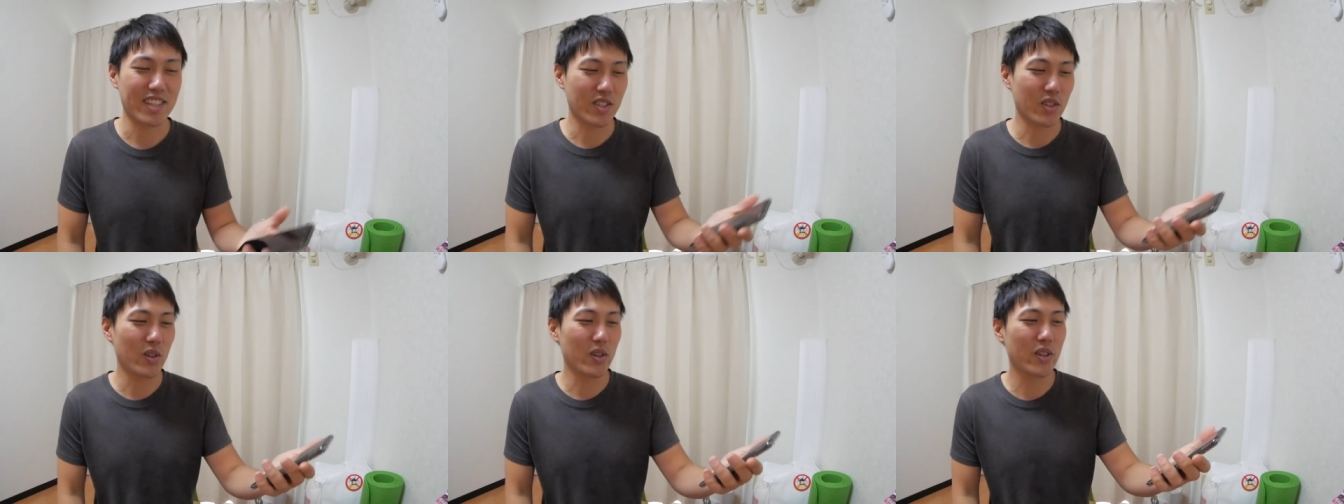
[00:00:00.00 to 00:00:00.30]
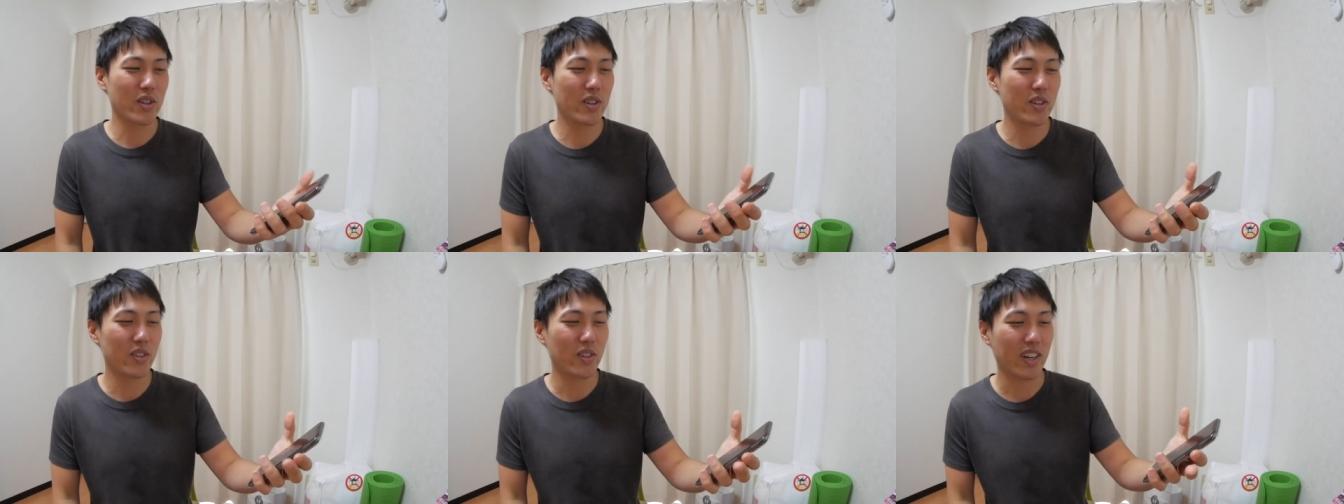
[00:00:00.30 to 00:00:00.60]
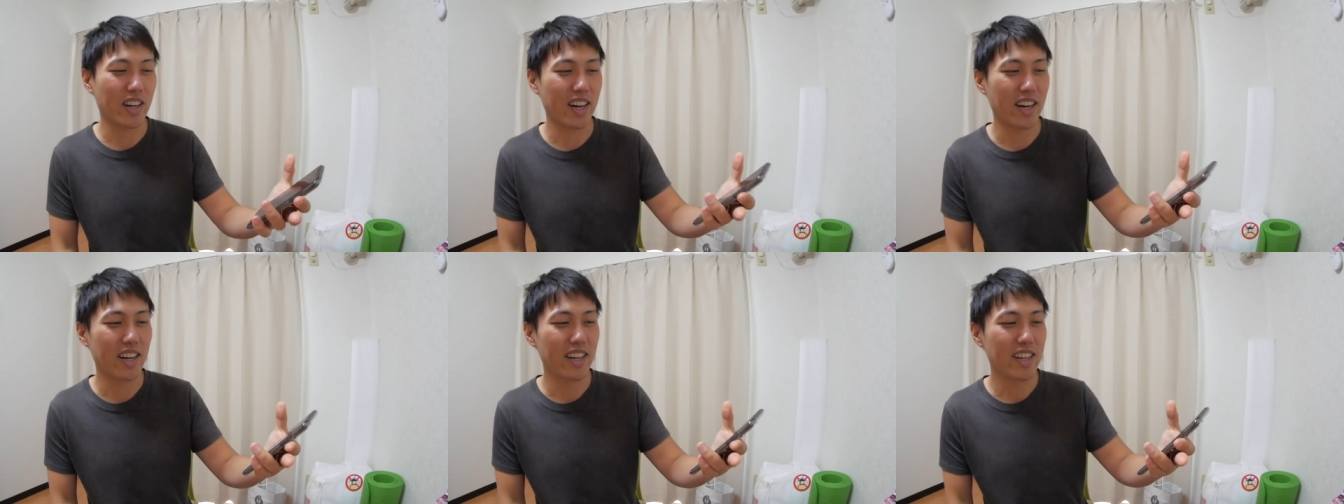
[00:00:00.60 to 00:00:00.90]
そういうの
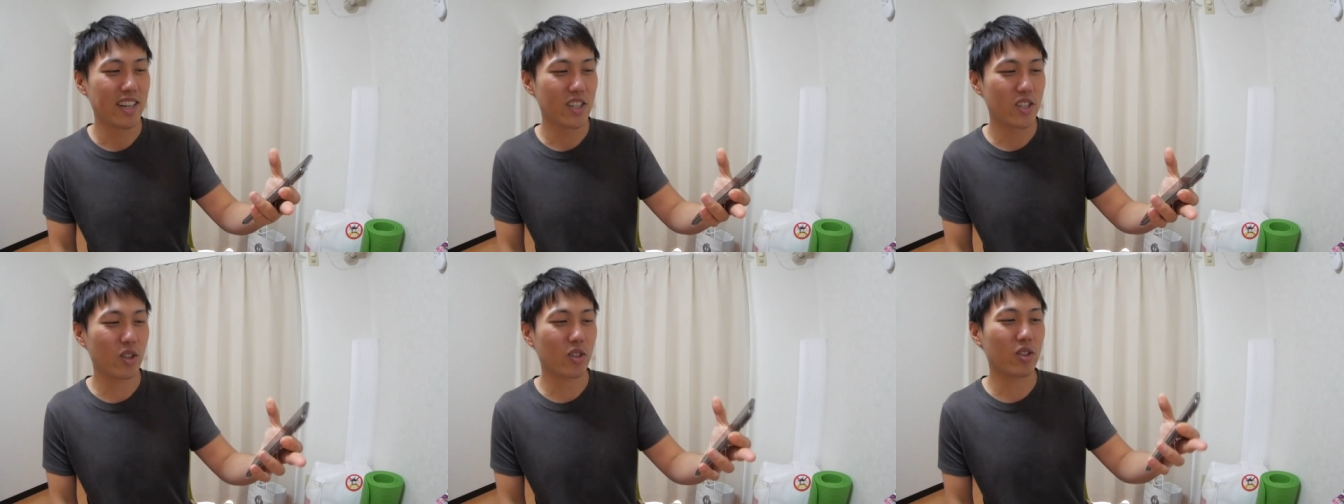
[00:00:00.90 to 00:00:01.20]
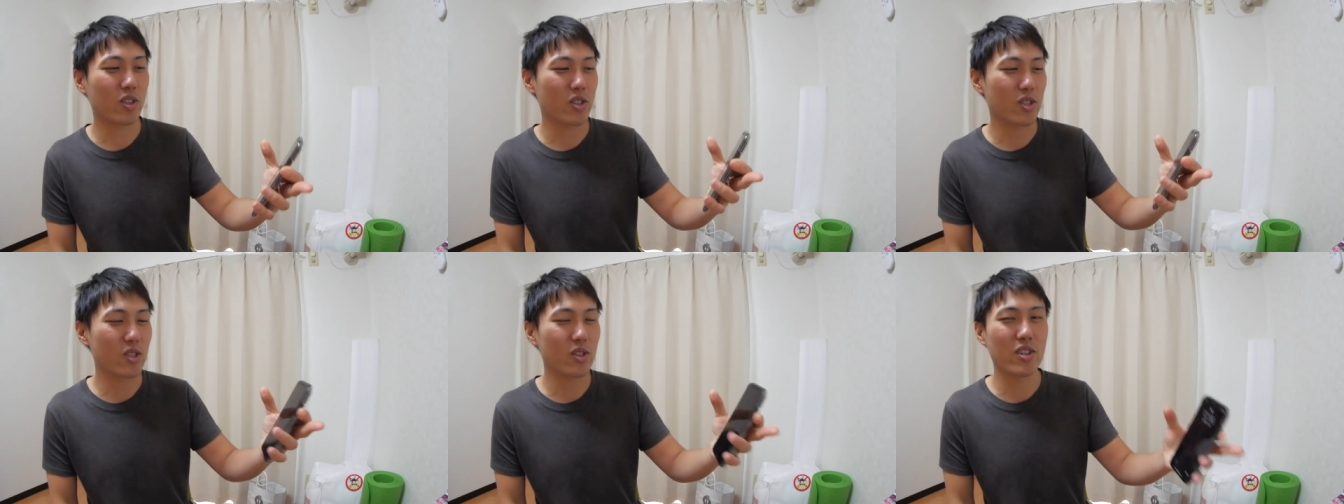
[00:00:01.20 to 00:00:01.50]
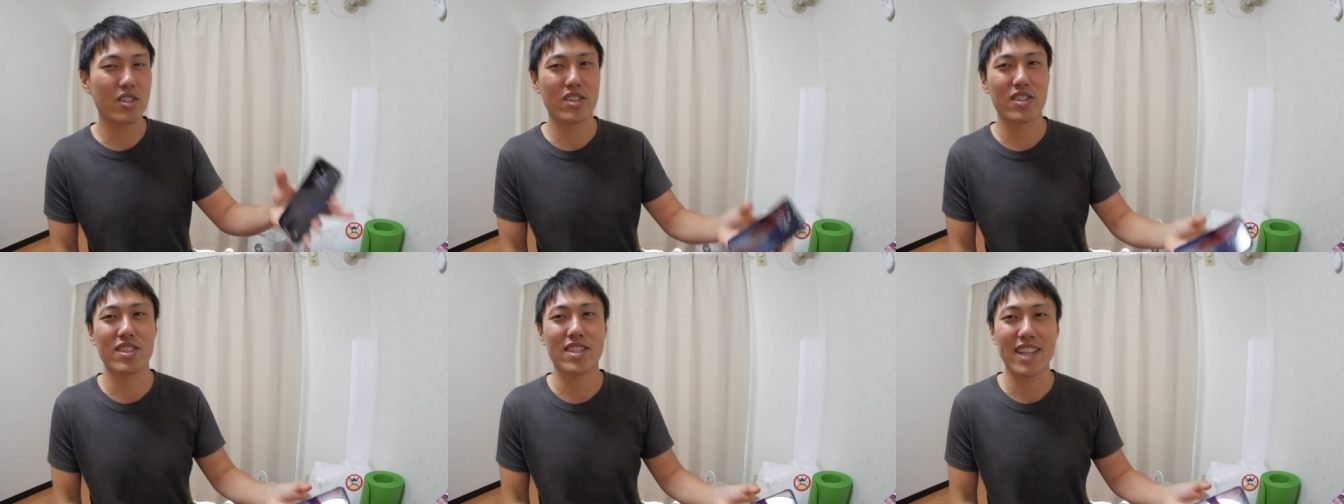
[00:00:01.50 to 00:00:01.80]
がちょっと
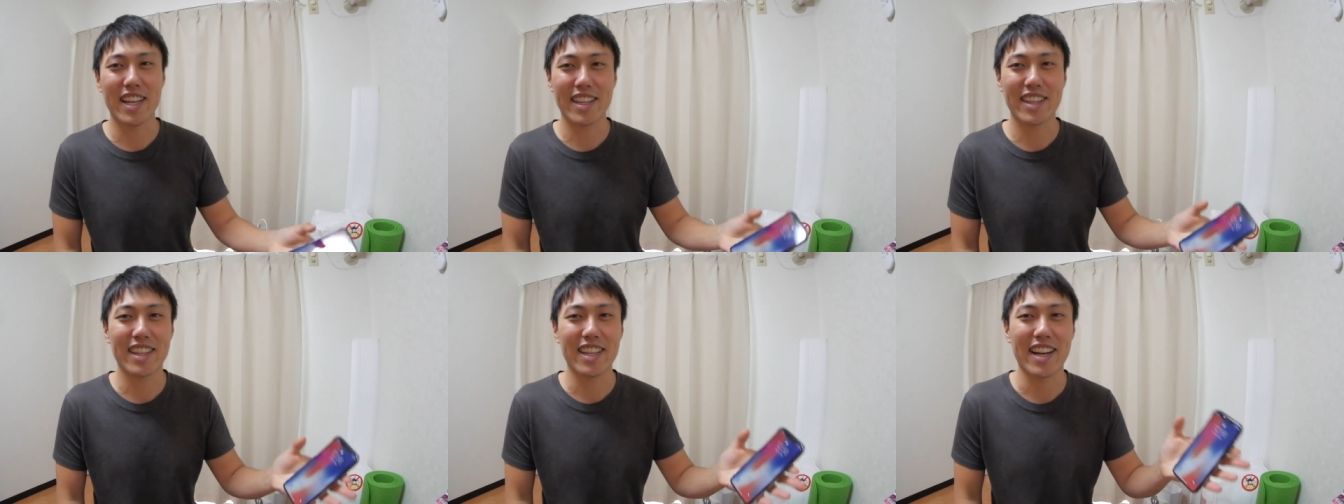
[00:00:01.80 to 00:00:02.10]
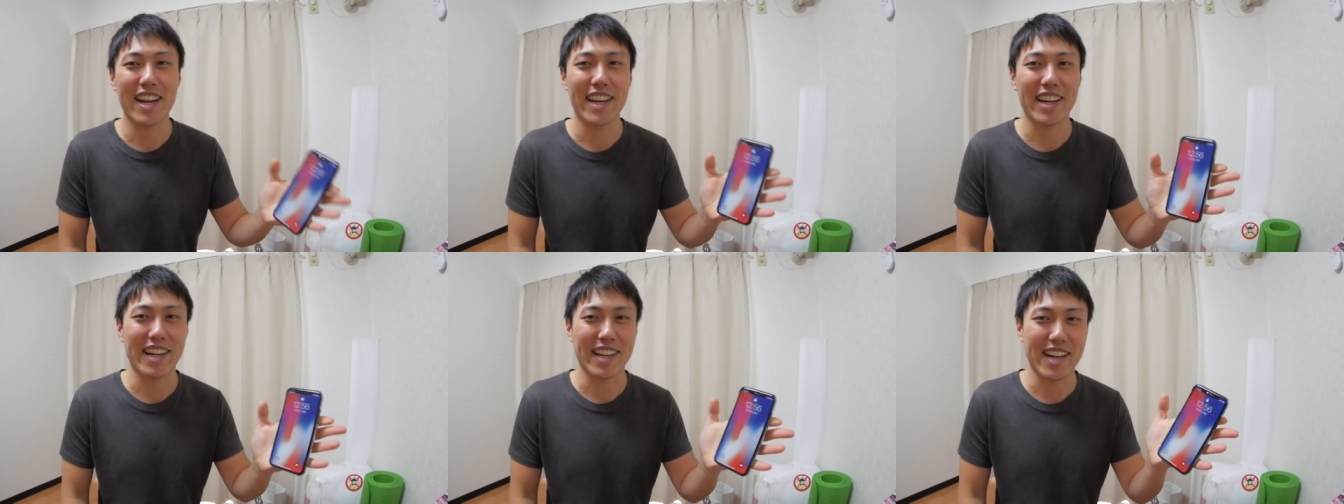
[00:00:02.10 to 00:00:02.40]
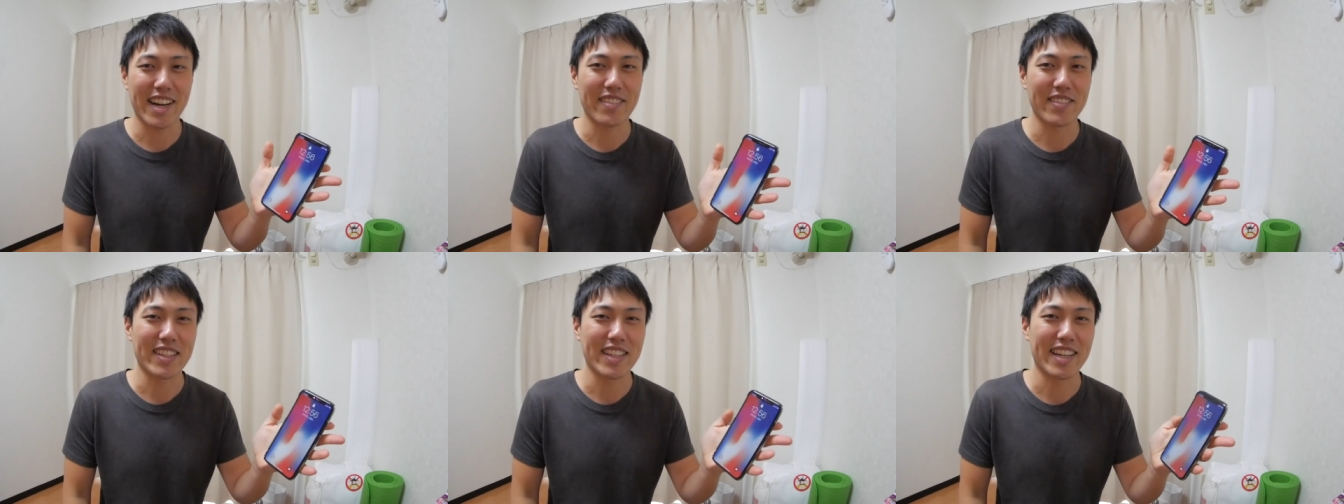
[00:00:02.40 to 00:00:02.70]
ストレスになってないか
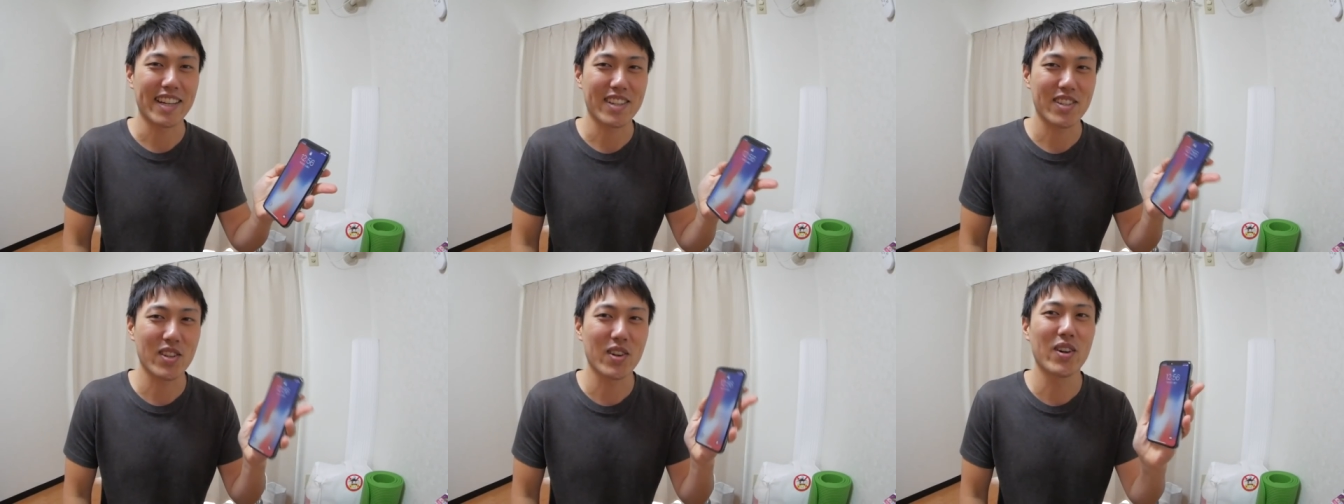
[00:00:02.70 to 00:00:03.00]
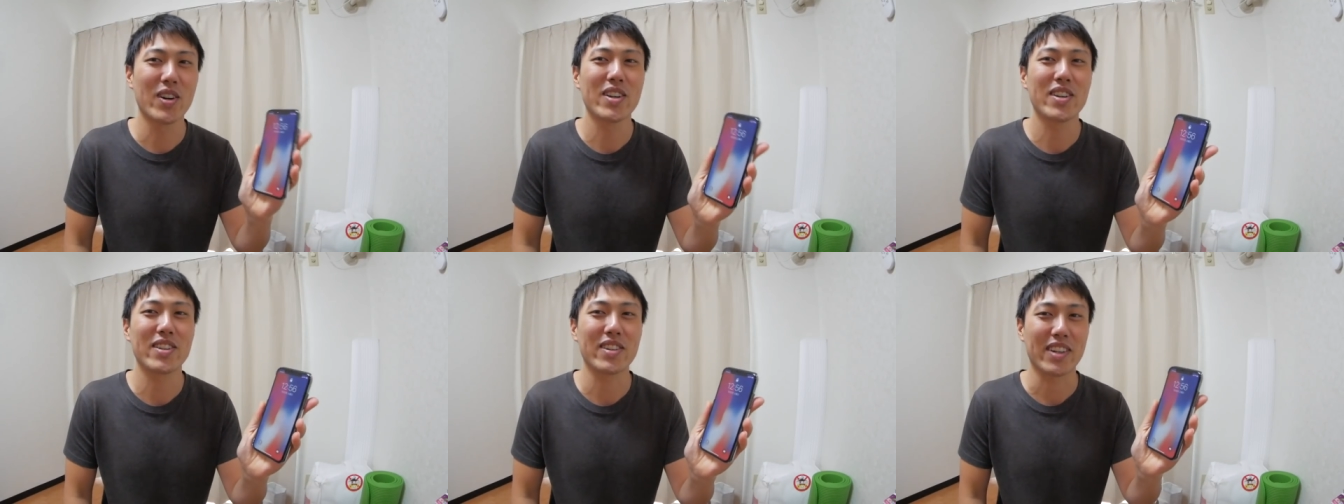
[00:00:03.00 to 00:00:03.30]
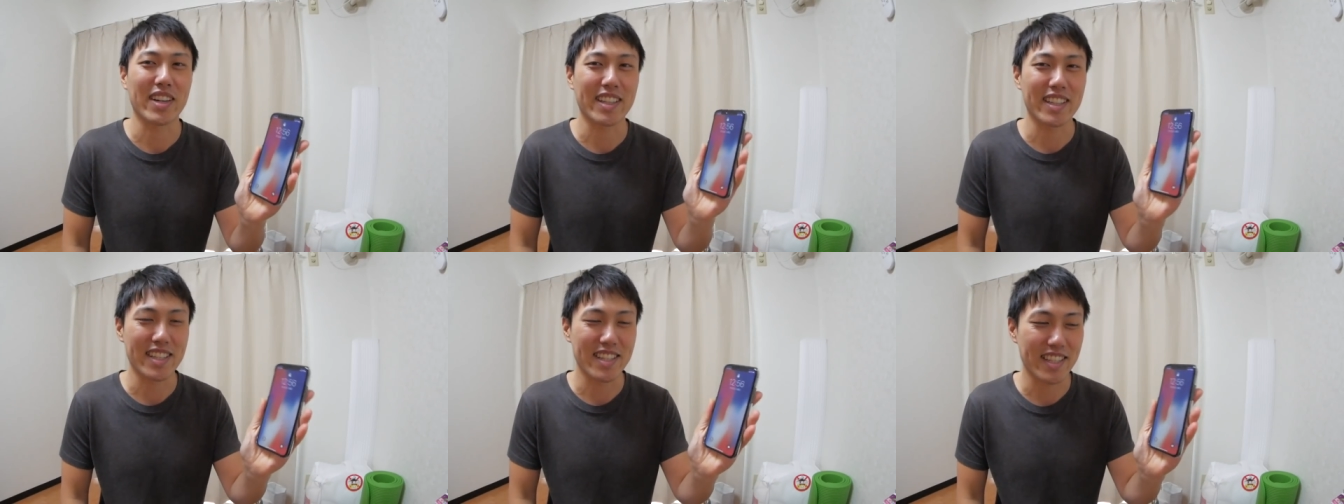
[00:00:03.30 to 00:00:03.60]
なみたいな、そういう
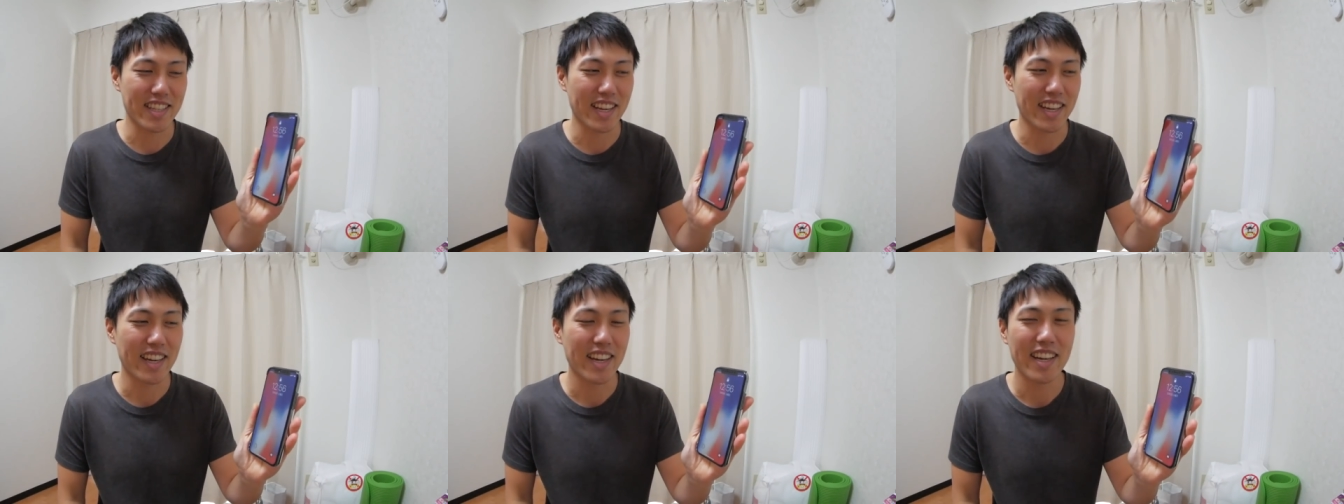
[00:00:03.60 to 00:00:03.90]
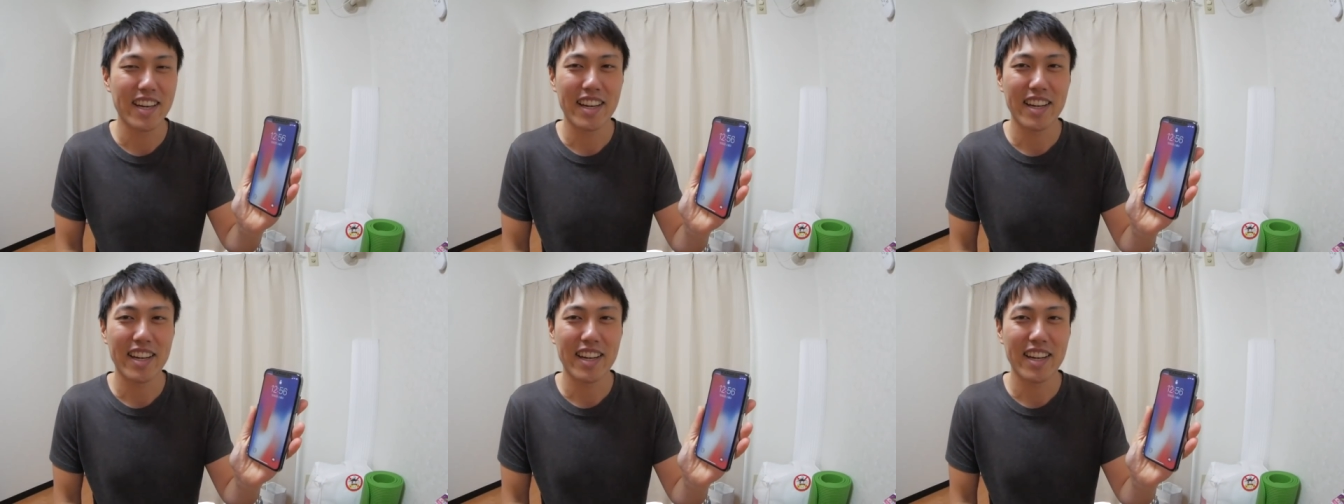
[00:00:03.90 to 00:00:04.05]
のがですね、